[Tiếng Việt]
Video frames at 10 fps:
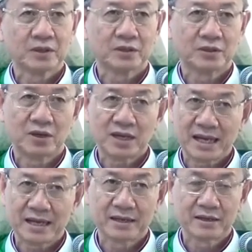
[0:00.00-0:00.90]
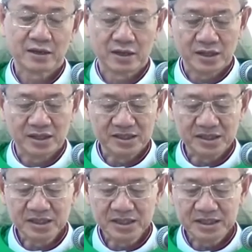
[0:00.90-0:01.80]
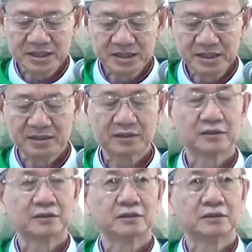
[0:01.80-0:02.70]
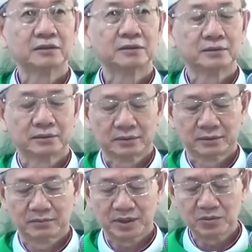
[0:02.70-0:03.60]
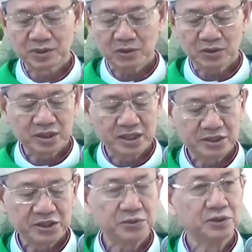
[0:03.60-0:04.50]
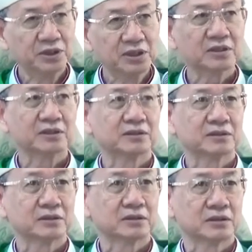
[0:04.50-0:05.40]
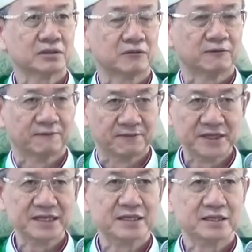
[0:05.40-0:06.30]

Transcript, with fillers: đó là ở những hy sinh mà chúng ta có thể chịu được vì